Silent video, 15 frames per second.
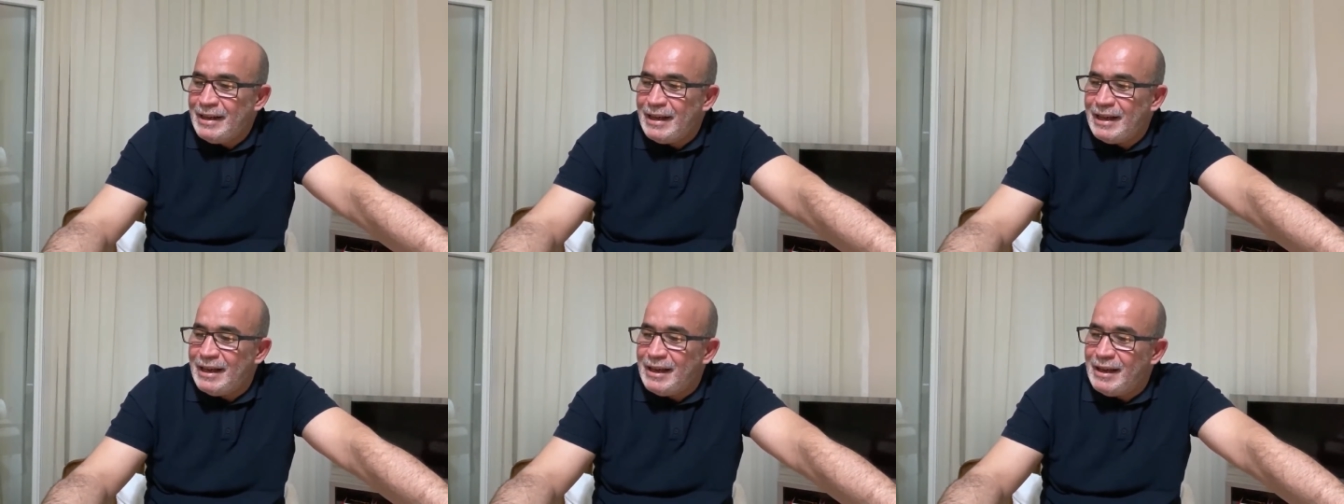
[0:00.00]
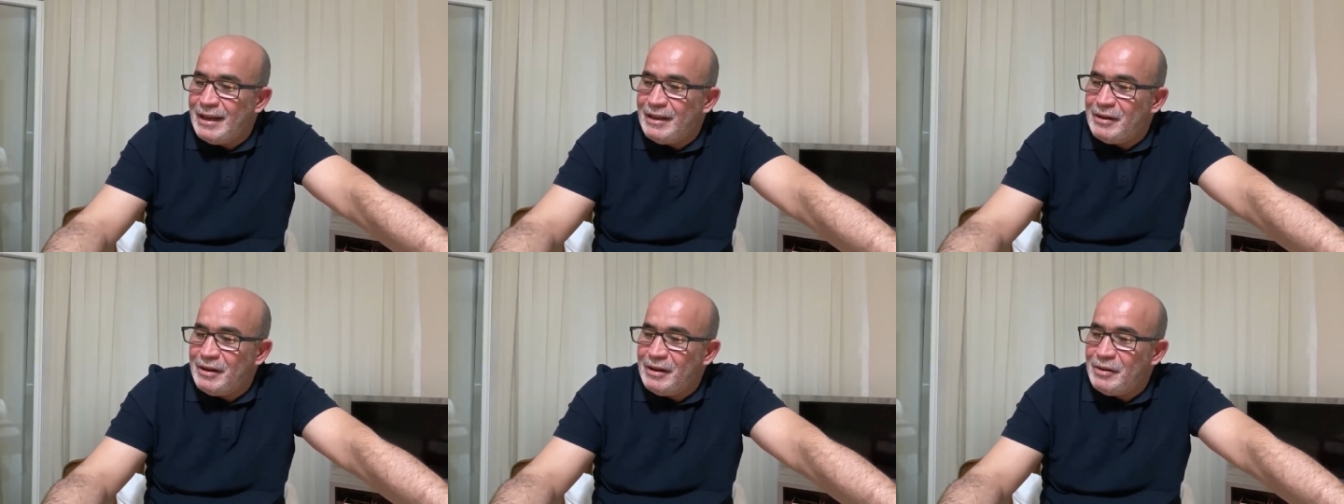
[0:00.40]

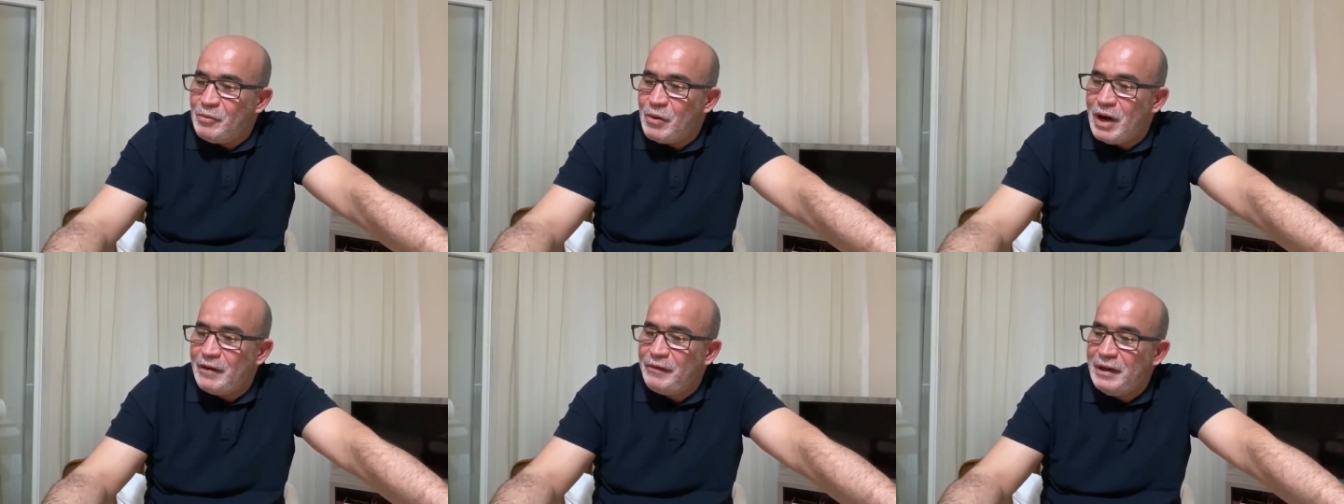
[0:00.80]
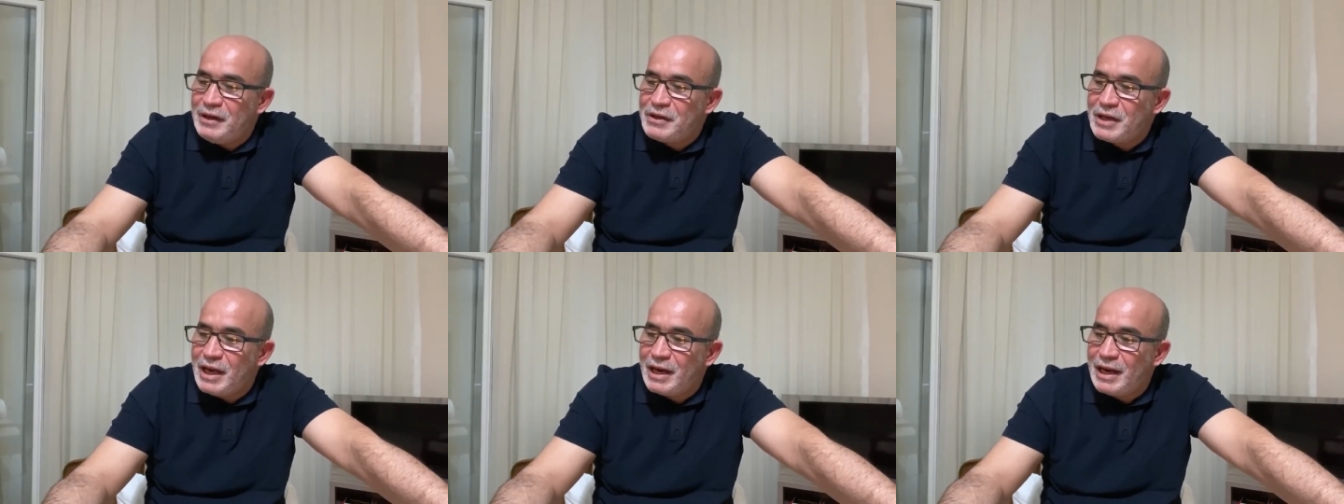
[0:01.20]
آه وقف
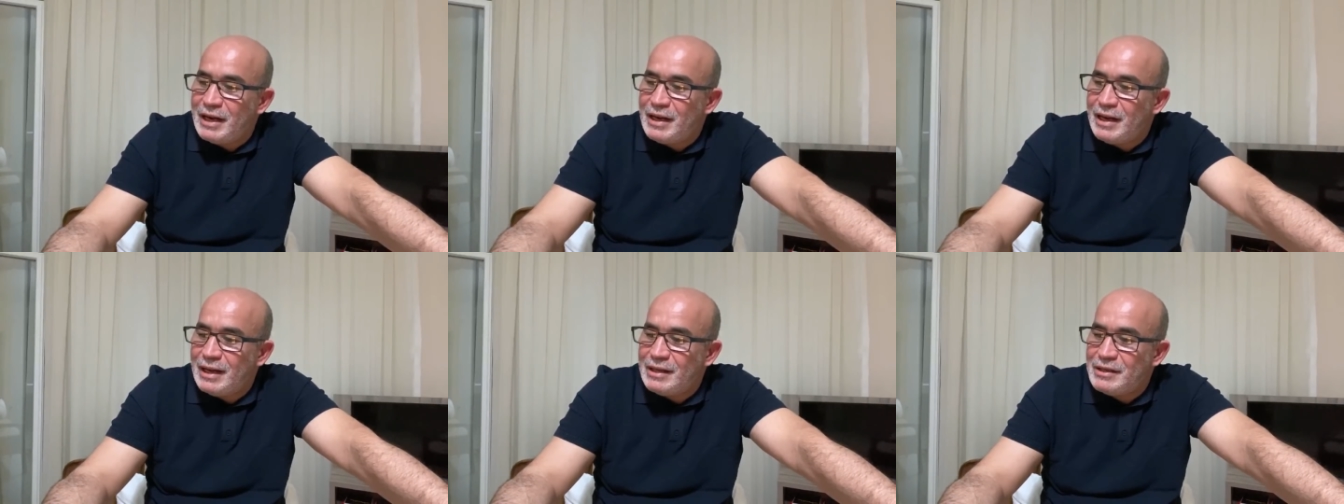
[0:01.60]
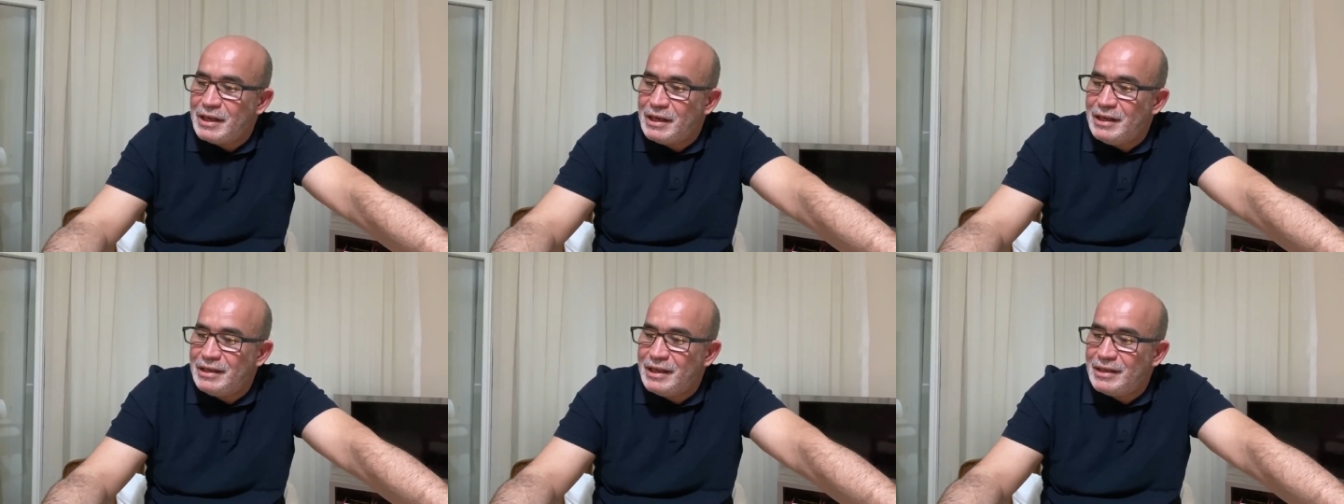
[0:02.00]
الاشهار عن
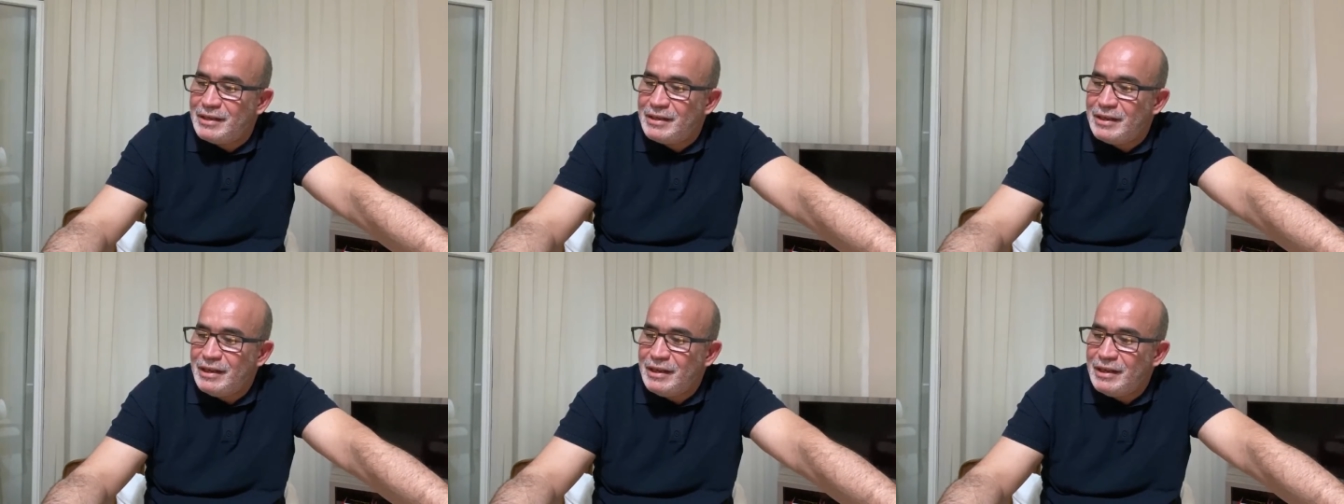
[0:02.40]
جريده